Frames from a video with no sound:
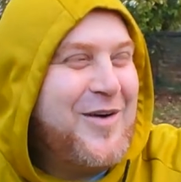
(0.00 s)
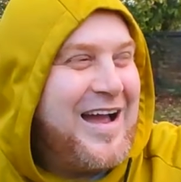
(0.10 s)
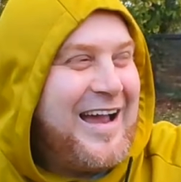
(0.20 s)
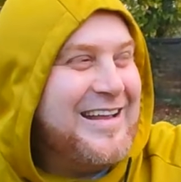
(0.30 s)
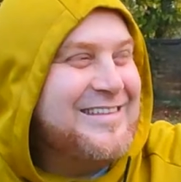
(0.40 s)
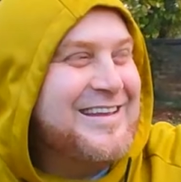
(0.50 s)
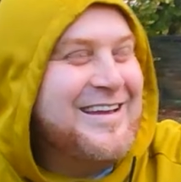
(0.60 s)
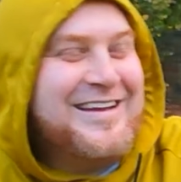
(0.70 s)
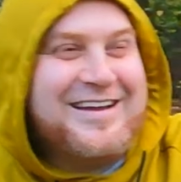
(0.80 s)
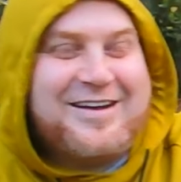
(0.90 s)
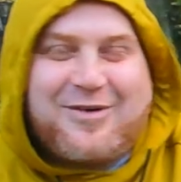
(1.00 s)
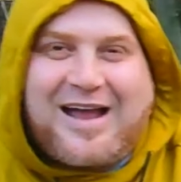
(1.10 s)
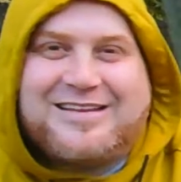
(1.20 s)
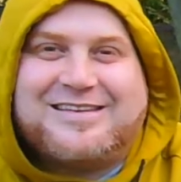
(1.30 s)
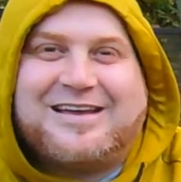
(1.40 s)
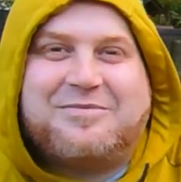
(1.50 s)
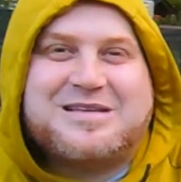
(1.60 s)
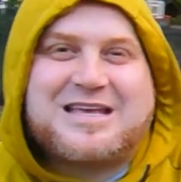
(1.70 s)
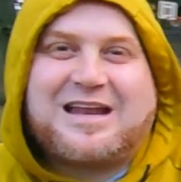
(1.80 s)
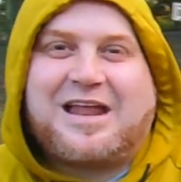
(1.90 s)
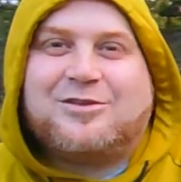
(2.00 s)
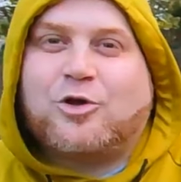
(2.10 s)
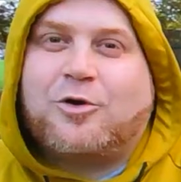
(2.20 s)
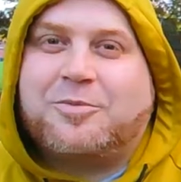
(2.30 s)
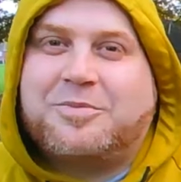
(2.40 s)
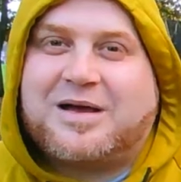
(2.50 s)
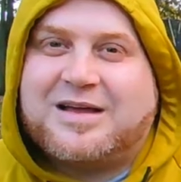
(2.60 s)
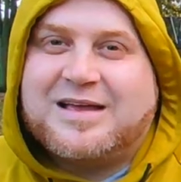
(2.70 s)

واحد واحد مثلا عندهم